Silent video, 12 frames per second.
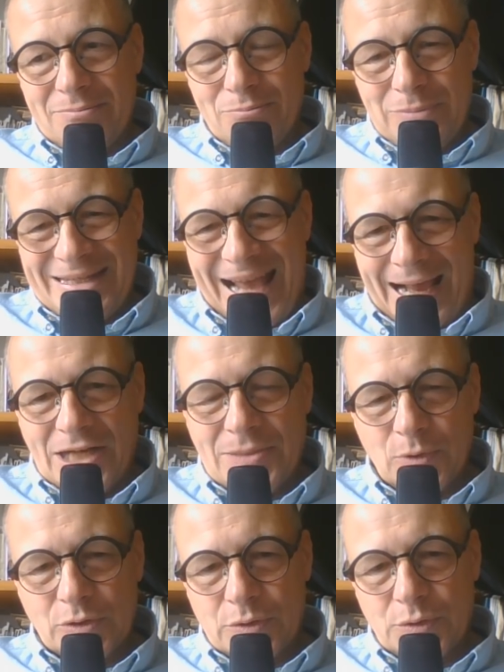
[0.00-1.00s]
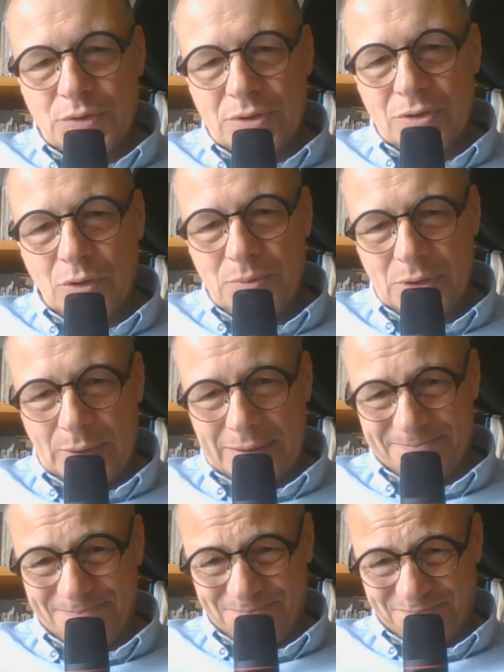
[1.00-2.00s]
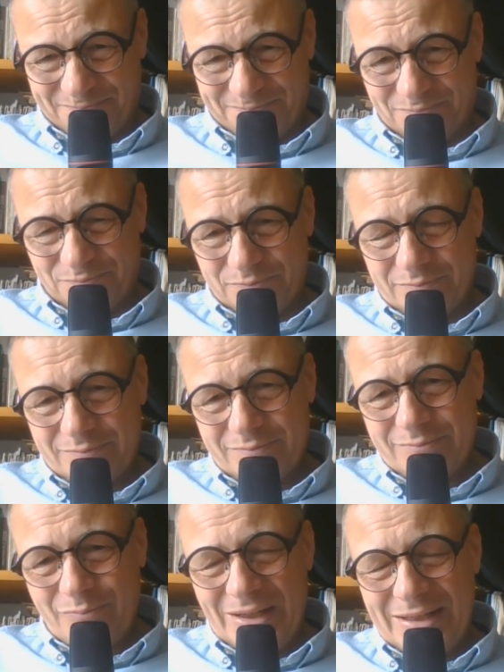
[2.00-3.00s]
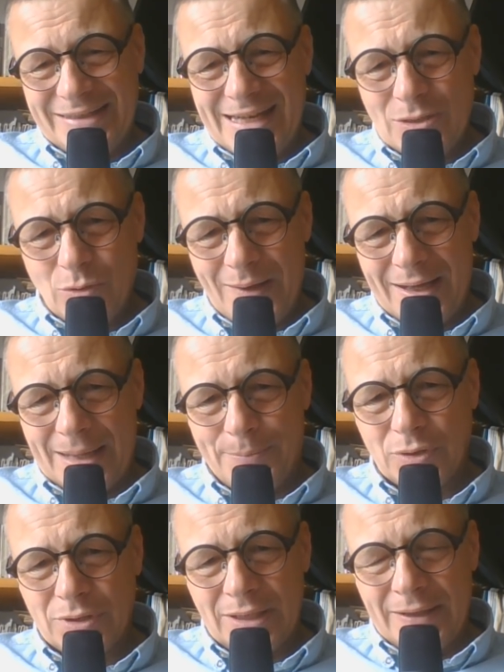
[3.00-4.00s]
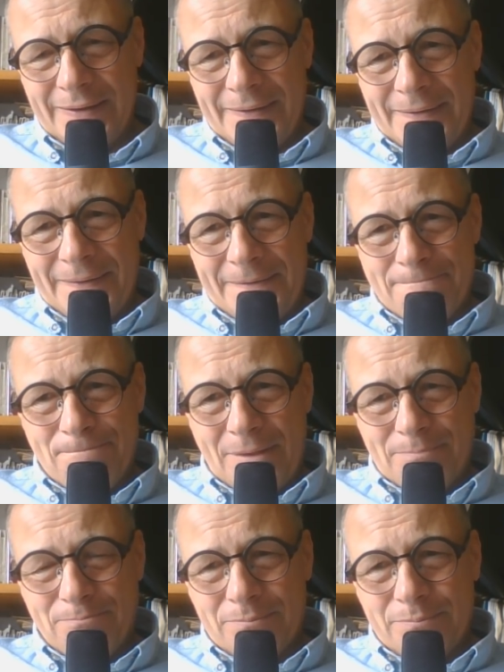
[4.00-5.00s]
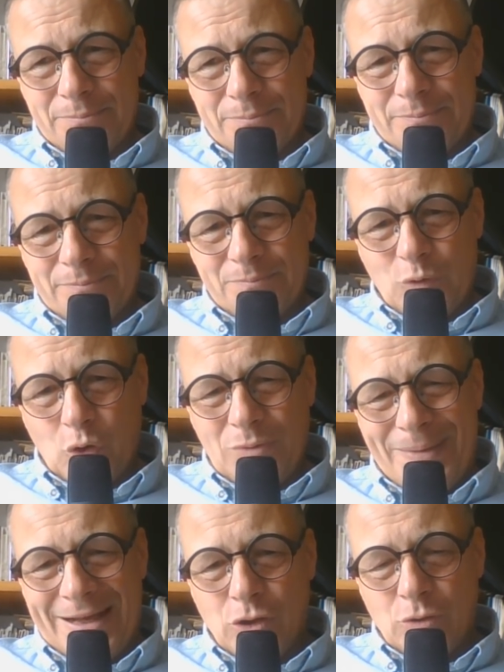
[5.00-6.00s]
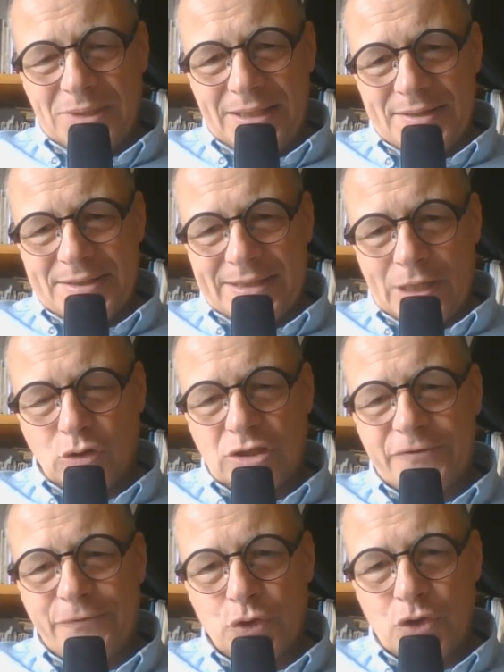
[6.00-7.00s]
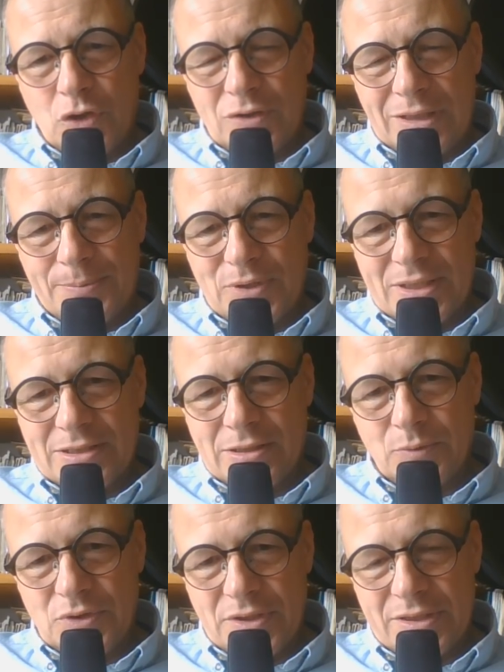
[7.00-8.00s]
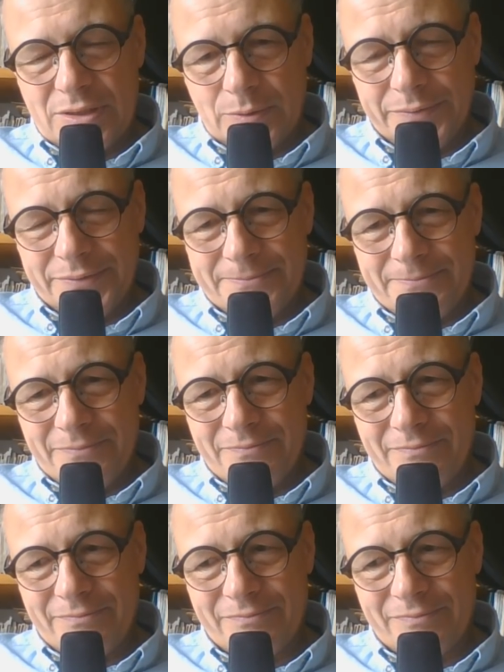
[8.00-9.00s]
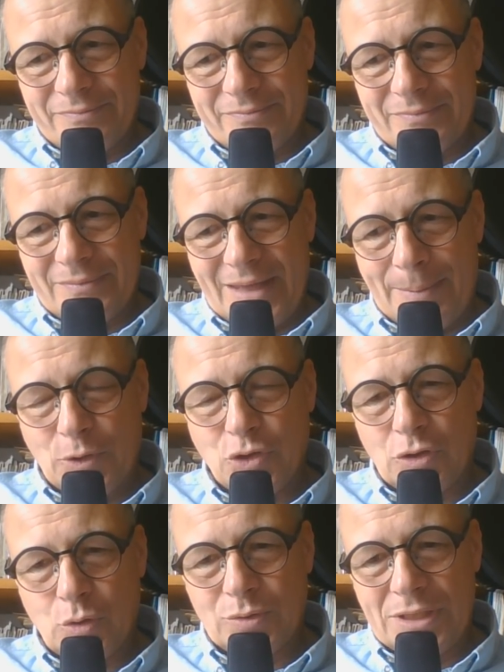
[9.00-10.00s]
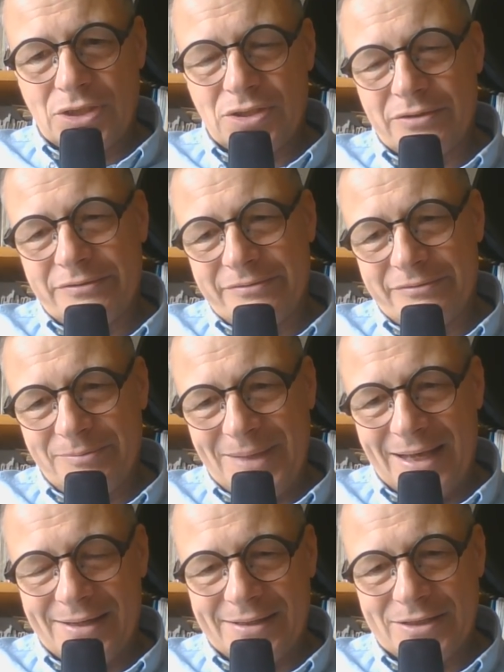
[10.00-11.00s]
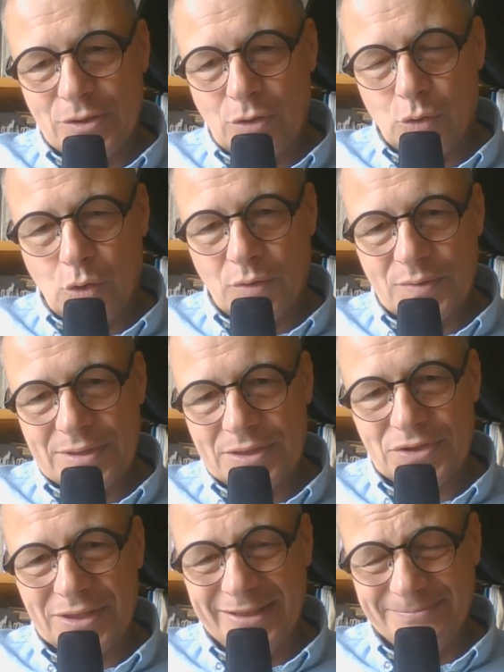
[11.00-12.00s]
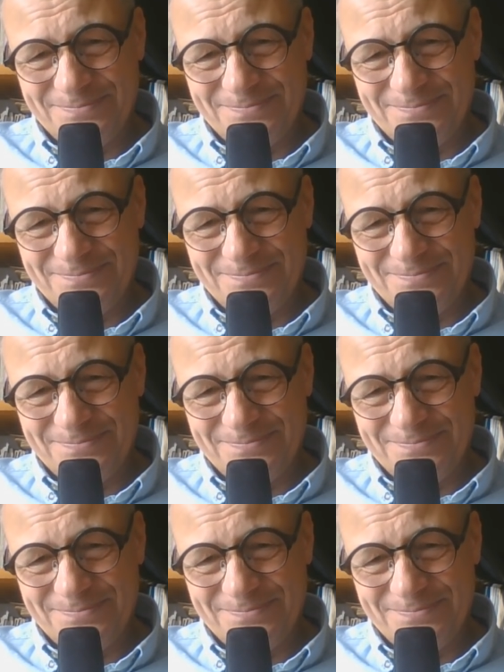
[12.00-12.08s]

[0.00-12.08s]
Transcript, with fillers: jakaś mądrość to była. I teraz uwaga, pod mm, to imperium chińskie odtworzone przez komunistów, mm, na początku też w miarę izolujące się,